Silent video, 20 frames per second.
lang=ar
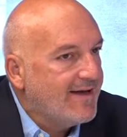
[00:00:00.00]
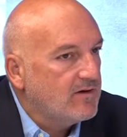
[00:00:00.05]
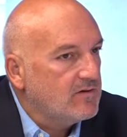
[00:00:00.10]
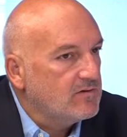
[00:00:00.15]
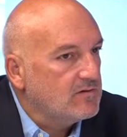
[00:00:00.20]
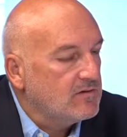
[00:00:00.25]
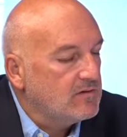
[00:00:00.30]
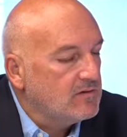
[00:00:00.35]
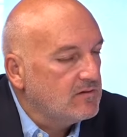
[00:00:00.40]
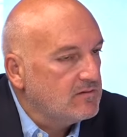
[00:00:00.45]

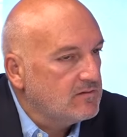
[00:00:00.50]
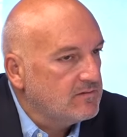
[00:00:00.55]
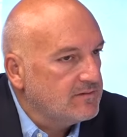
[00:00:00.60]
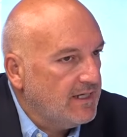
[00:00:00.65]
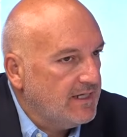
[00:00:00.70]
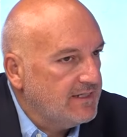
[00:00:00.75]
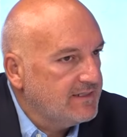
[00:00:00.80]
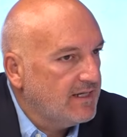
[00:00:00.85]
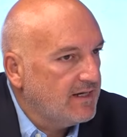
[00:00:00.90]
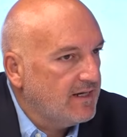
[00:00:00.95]
آه،
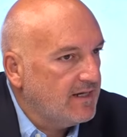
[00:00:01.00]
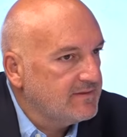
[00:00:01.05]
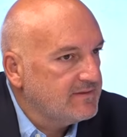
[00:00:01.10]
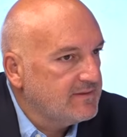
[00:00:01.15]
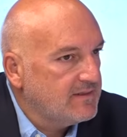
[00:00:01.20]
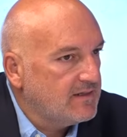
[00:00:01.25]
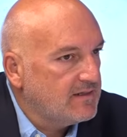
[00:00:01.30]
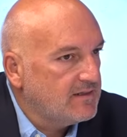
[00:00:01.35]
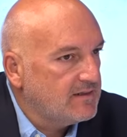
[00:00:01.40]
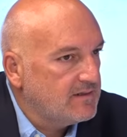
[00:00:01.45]
نحن
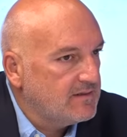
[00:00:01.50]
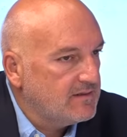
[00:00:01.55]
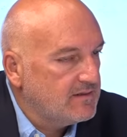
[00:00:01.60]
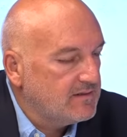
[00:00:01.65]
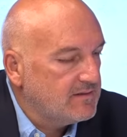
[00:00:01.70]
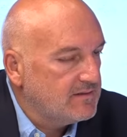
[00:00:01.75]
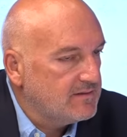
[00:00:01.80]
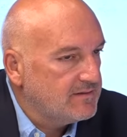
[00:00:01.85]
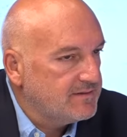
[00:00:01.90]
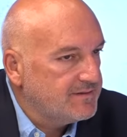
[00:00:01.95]
عندنا
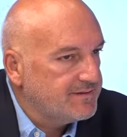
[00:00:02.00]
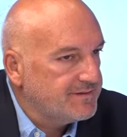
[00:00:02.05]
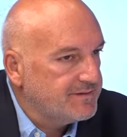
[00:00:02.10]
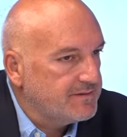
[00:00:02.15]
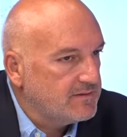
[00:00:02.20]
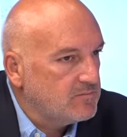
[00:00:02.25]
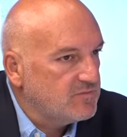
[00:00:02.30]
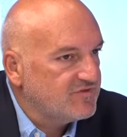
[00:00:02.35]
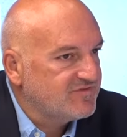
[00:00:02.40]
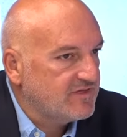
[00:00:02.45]
آه،
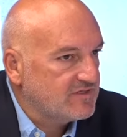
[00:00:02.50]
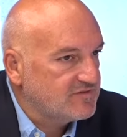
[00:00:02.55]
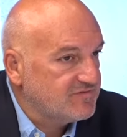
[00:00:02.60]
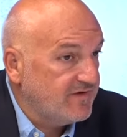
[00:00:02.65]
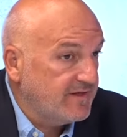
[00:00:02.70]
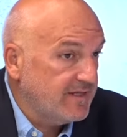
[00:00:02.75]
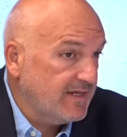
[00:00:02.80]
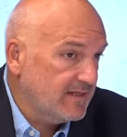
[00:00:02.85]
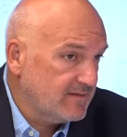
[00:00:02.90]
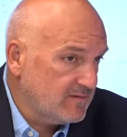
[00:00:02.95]

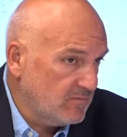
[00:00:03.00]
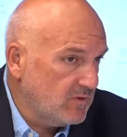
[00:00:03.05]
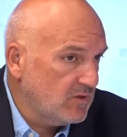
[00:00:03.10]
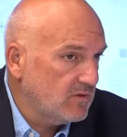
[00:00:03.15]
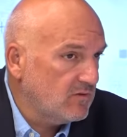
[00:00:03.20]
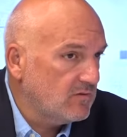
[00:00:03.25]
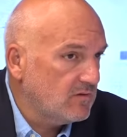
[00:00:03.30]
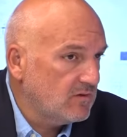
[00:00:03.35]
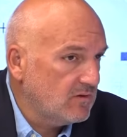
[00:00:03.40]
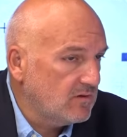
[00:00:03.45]
المستشفيات
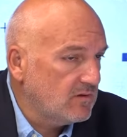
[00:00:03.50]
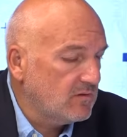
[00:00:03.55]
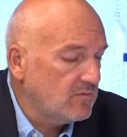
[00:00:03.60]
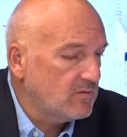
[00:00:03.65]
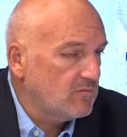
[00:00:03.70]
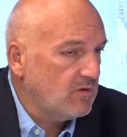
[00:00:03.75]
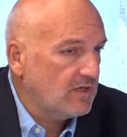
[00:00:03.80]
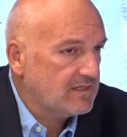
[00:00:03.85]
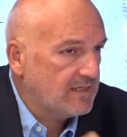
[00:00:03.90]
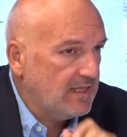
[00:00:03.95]

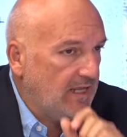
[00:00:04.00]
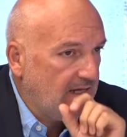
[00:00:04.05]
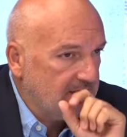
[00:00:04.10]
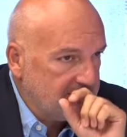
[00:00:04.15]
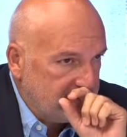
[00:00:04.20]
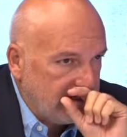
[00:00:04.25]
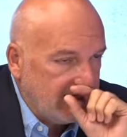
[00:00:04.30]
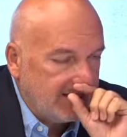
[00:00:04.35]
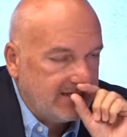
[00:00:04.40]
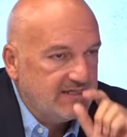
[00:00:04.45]
بالوقت
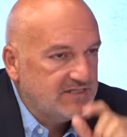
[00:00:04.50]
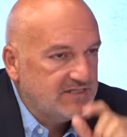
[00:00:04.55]
الحاضر اكيد